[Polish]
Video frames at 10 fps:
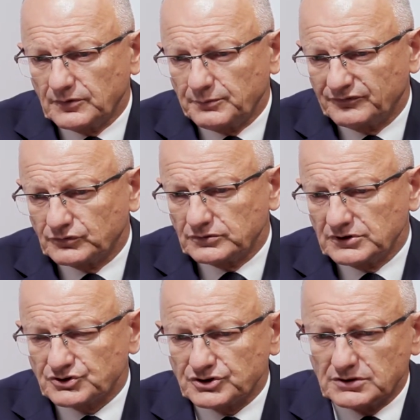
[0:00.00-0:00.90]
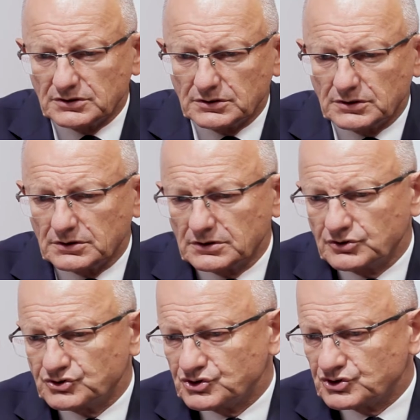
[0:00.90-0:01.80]
powoduje, że
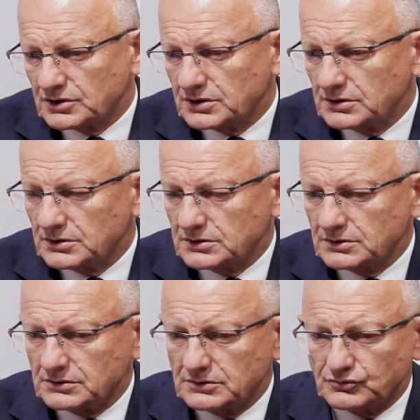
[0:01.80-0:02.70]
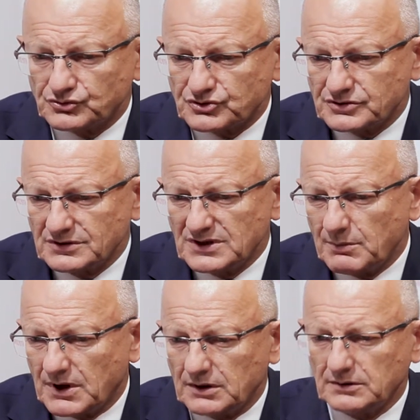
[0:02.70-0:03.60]
dzisiaj już nie
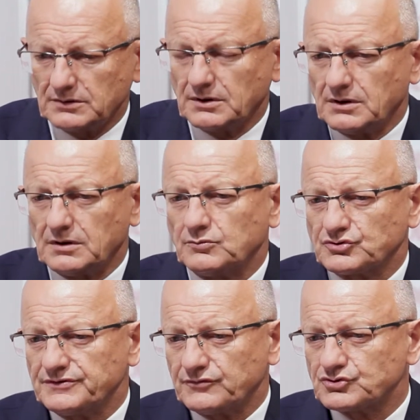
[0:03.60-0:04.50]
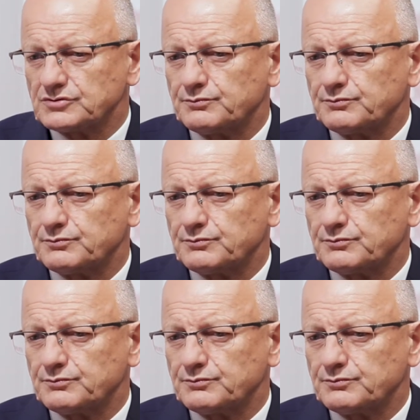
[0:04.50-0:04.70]
ma możliwości